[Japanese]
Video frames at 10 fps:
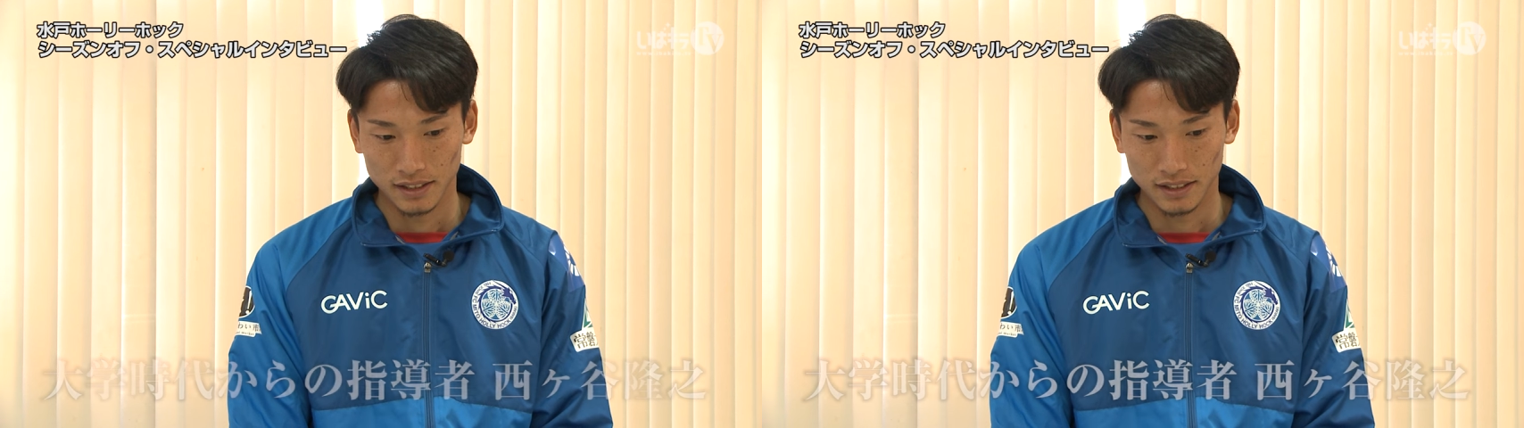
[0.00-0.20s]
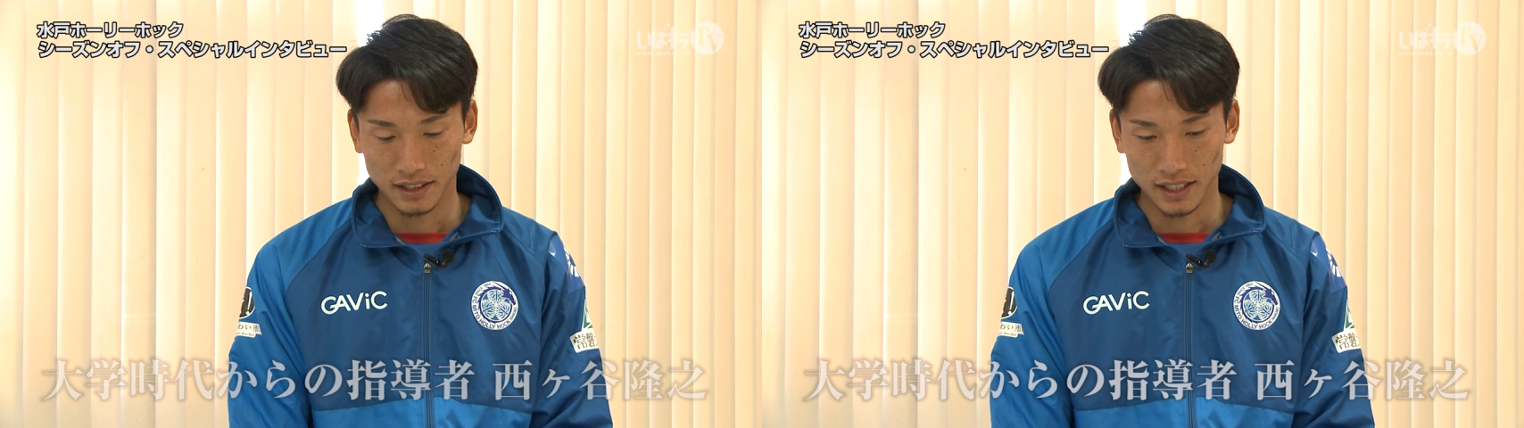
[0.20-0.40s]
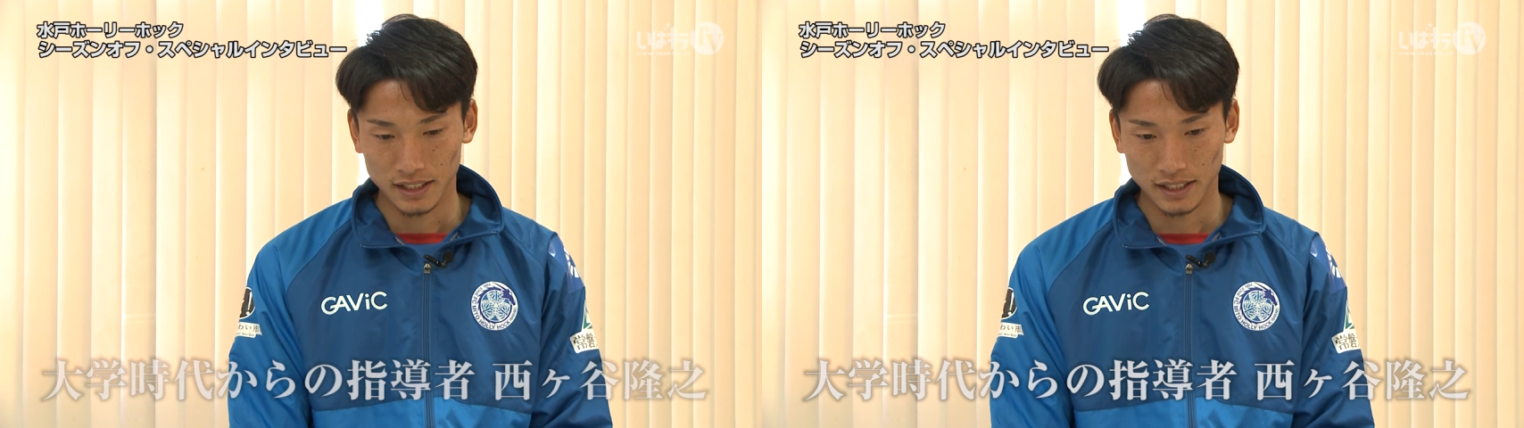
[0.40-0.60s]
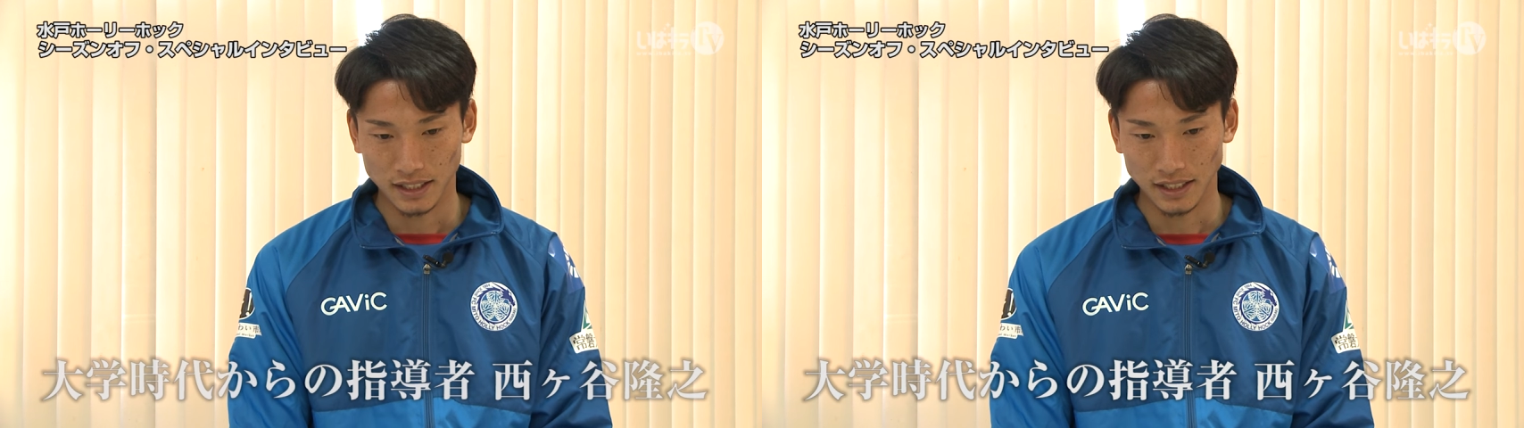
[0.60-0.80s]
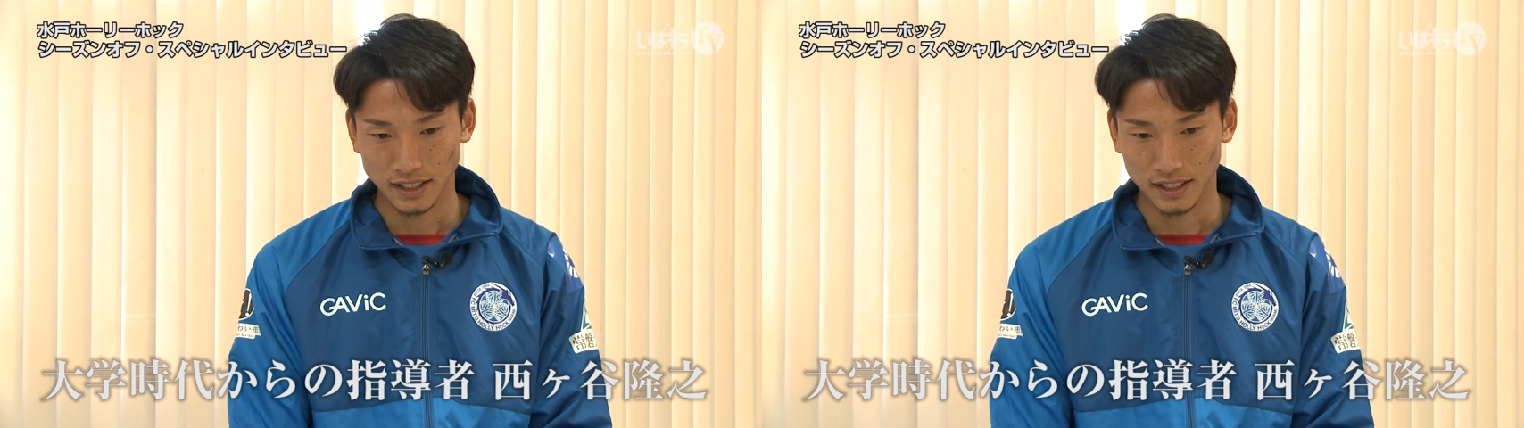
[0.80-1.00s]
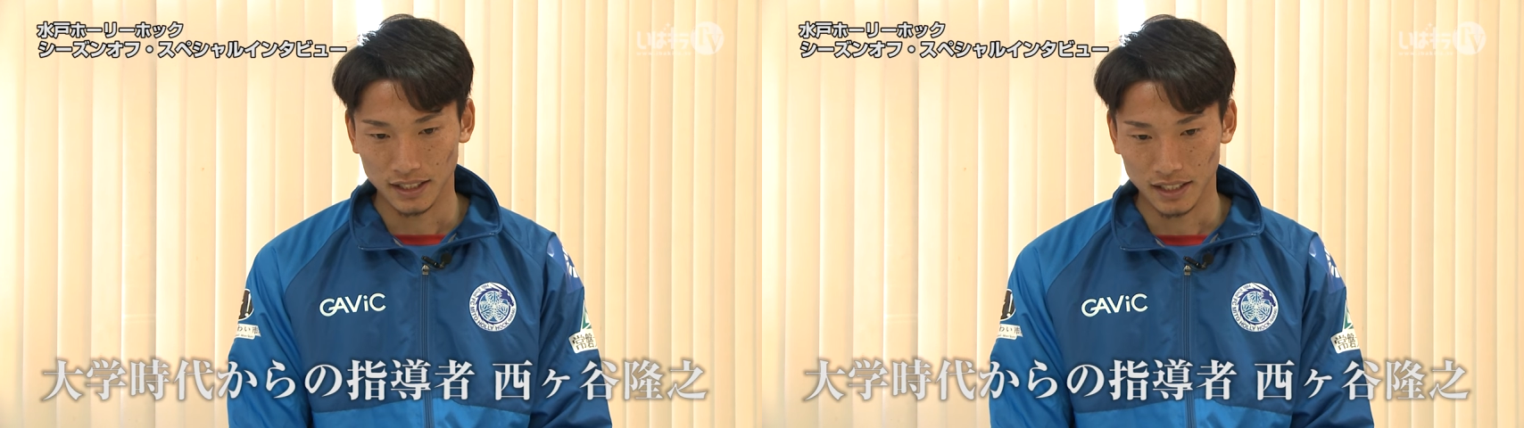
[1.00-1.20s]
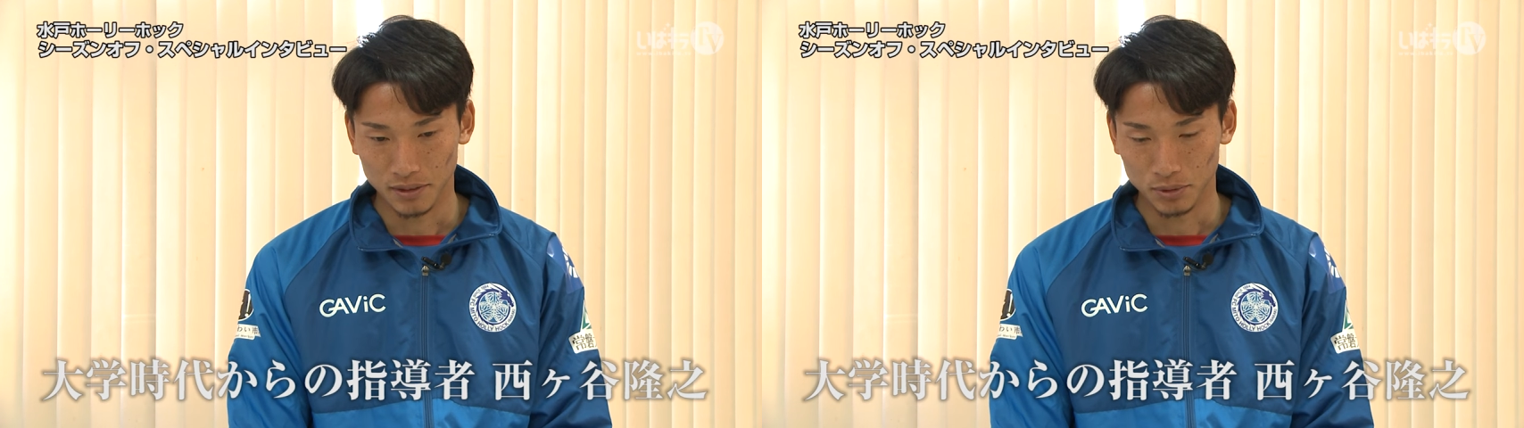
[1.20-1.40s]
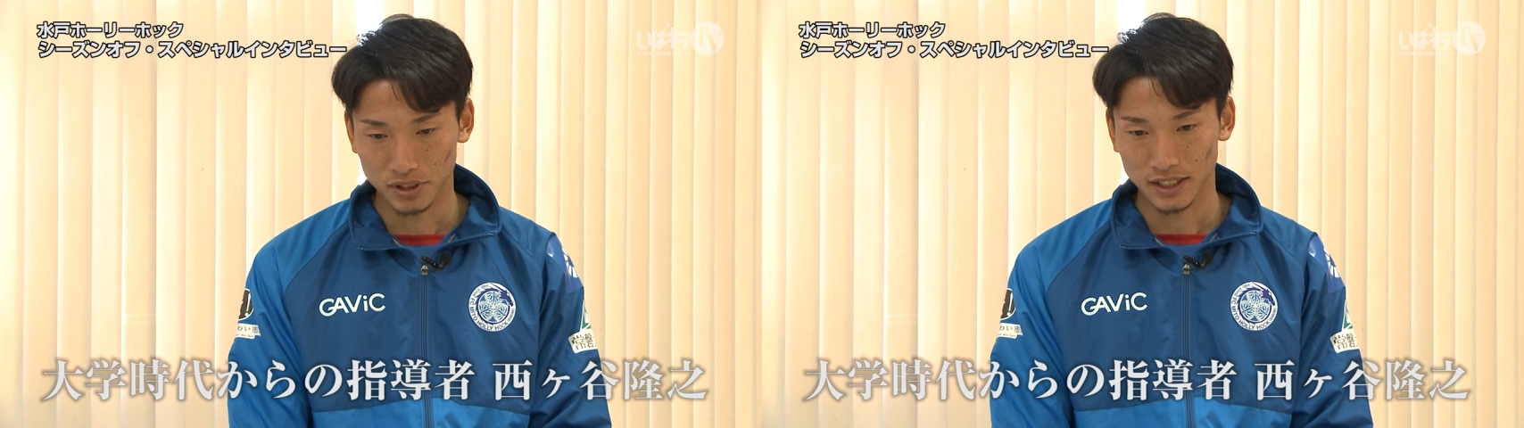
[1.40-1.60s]
悔しい
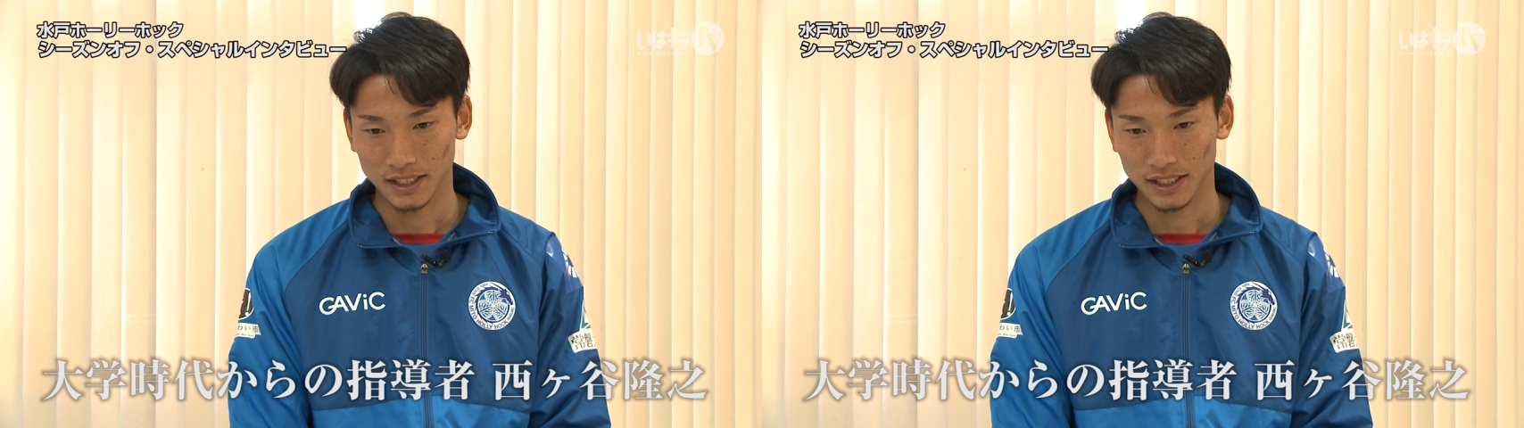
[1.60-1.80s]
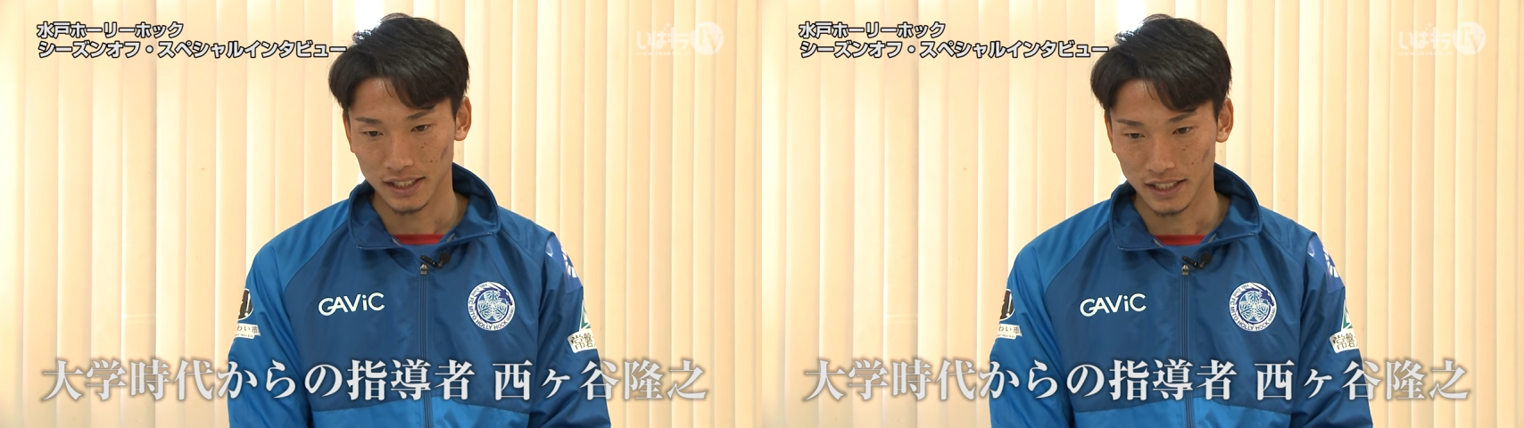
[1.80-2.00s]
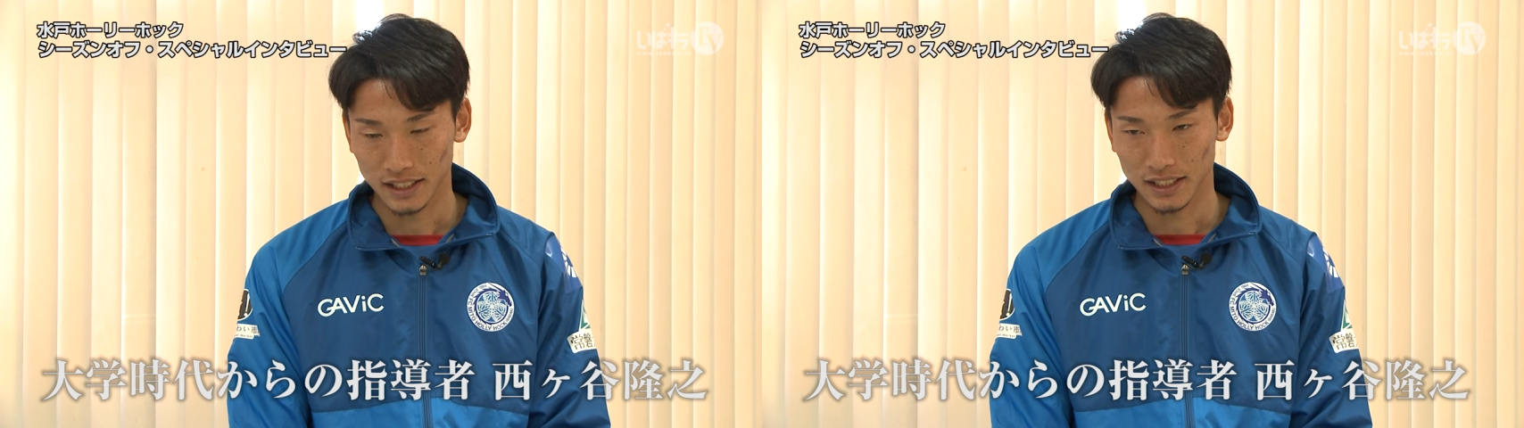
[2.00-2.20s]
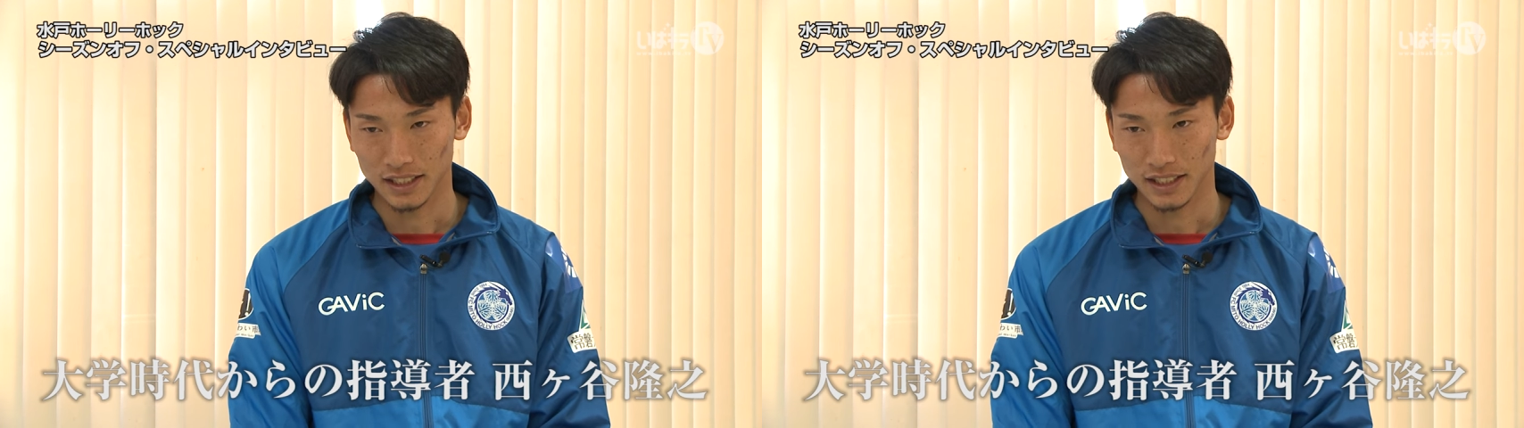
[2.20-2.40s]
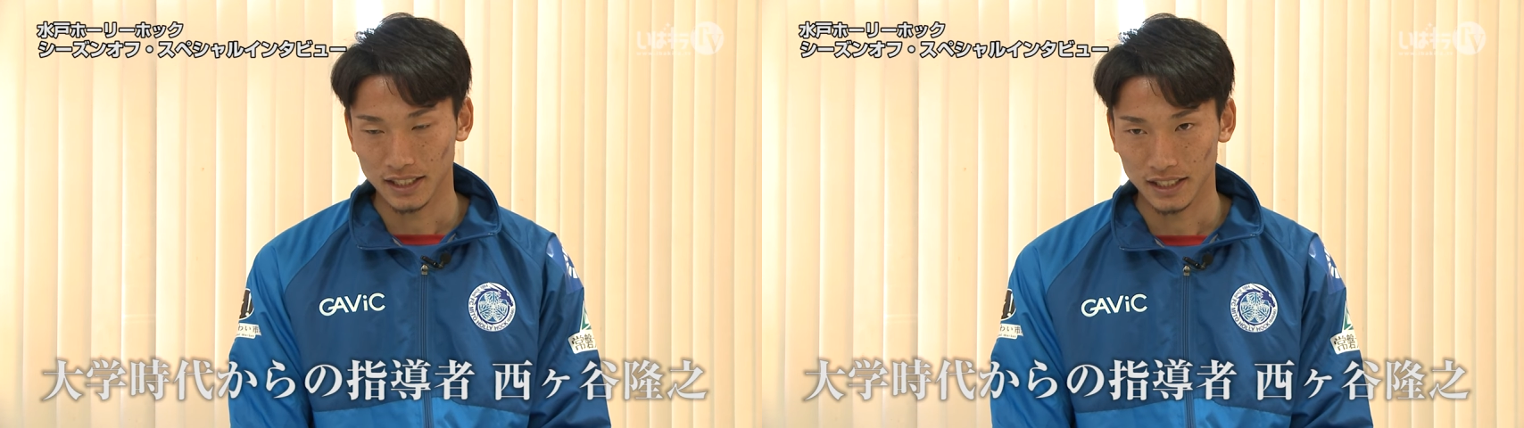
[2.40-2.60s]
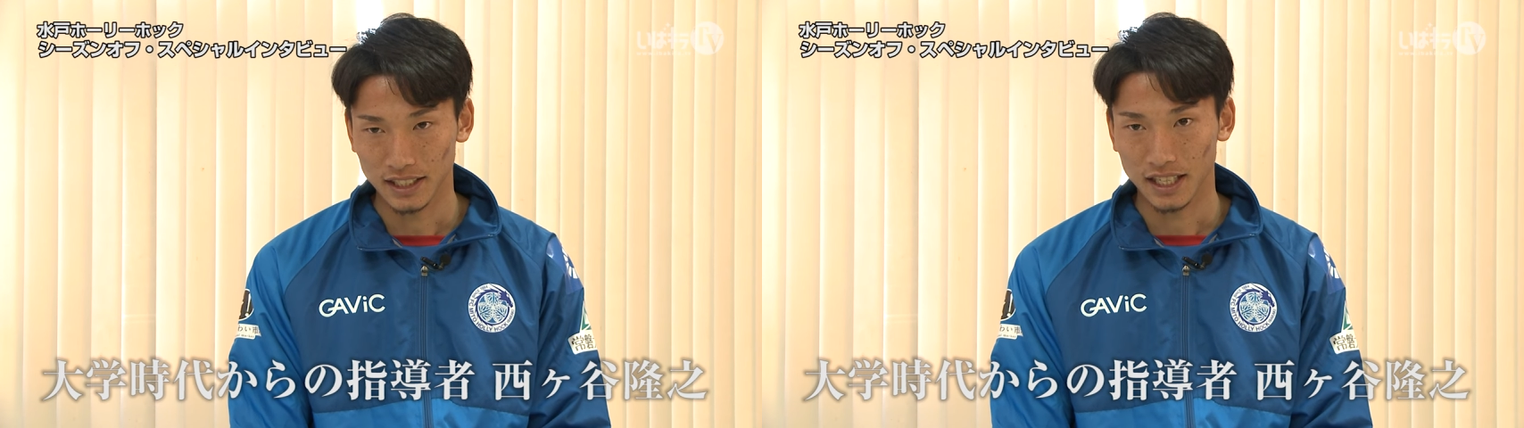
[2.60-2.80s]
気持